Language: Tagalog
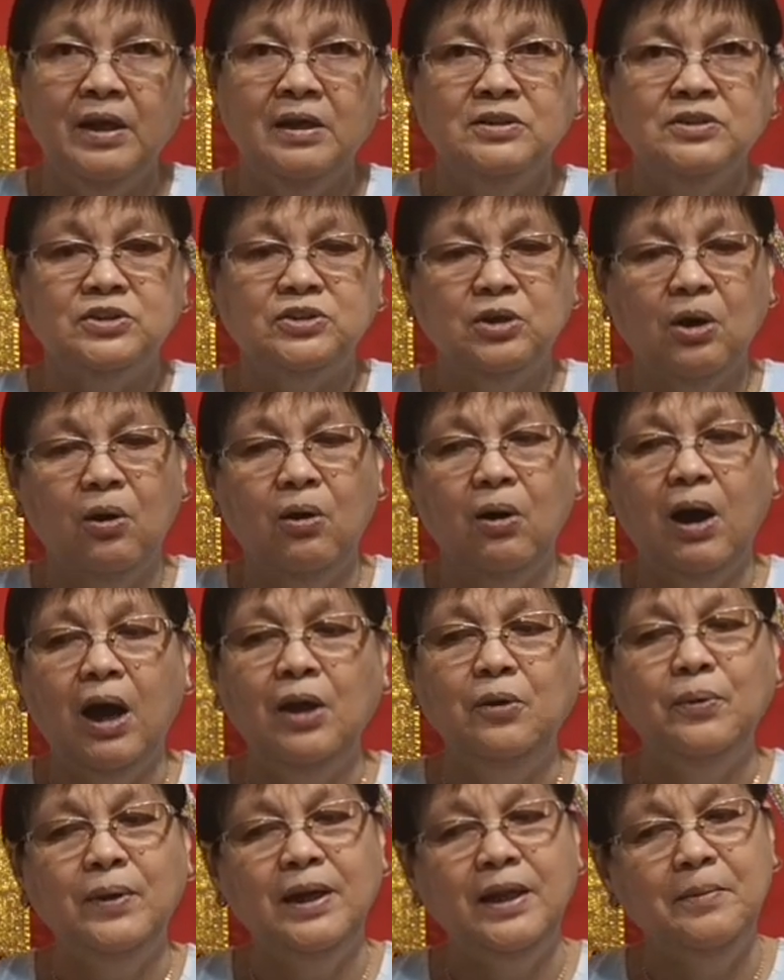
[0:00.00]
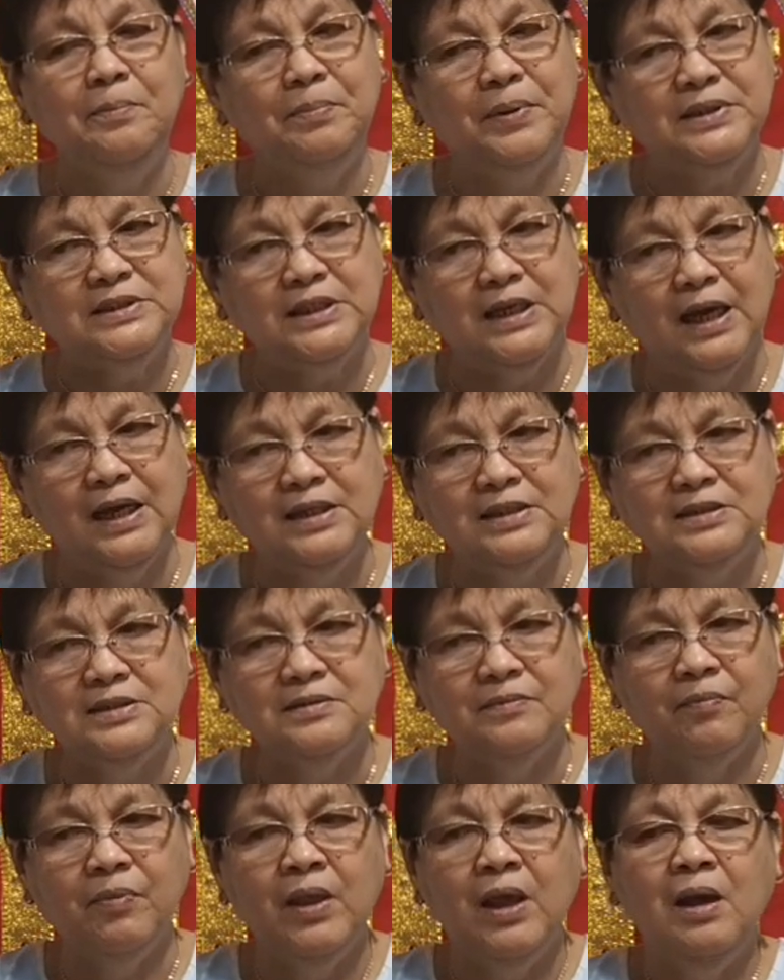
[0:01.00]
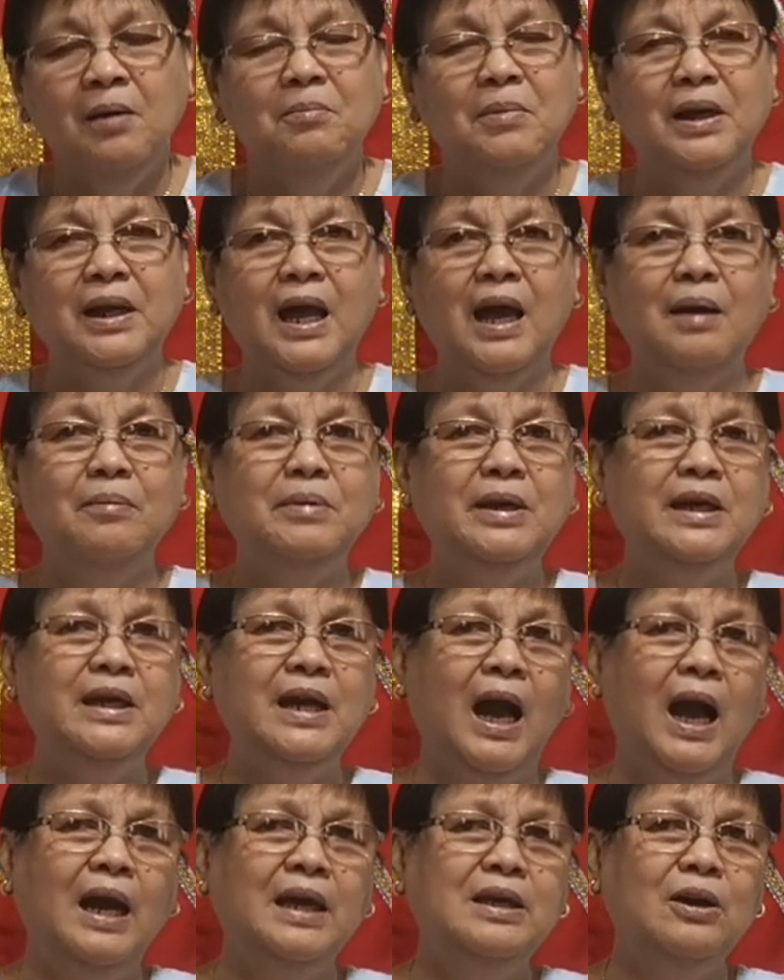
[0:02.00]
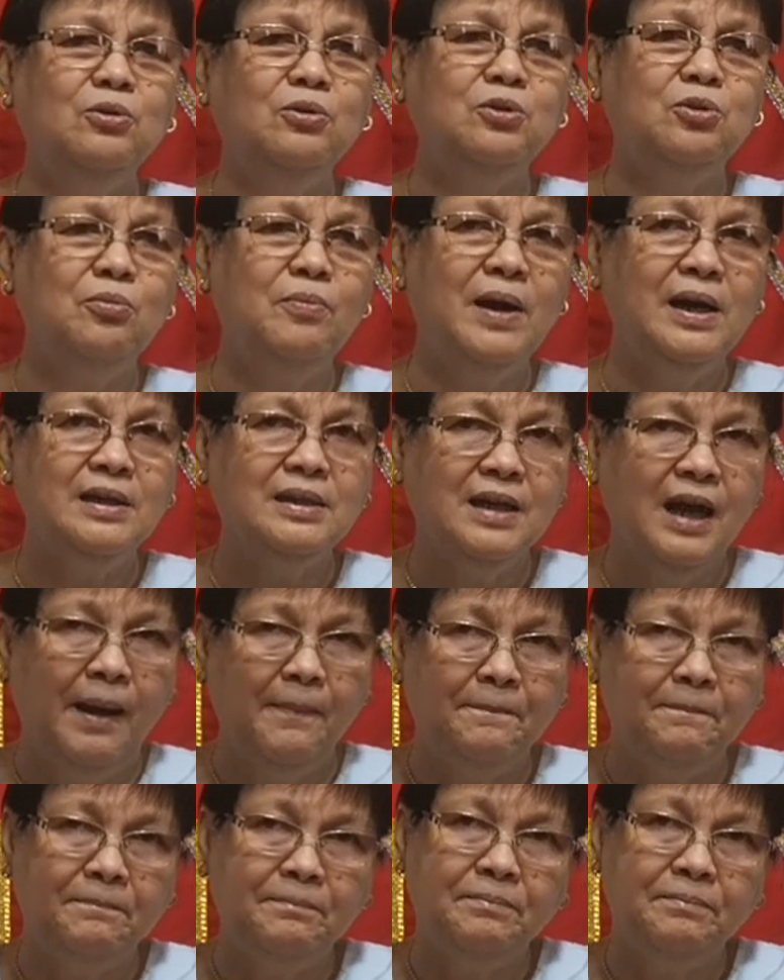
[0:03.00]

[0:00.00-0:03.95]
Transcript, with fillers: So, I will emphasize, maraming ayaw tumanggap